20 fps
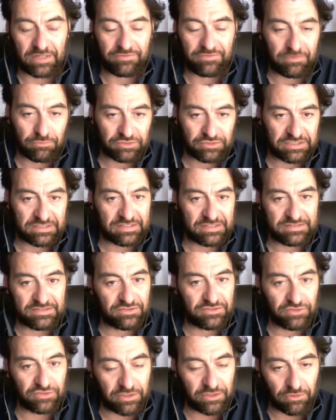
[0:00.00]
la famosa
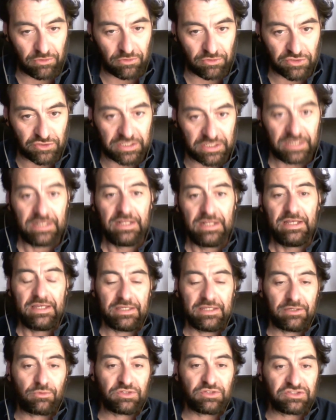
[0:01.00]
transizione ecologica.
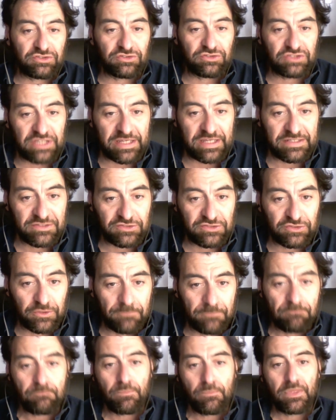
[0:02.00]
In questo
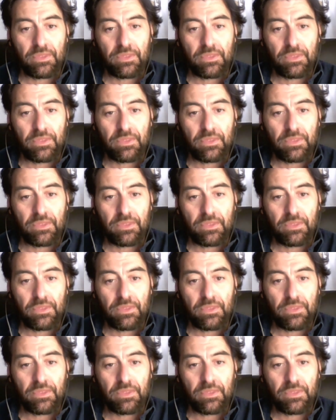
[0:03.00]
senso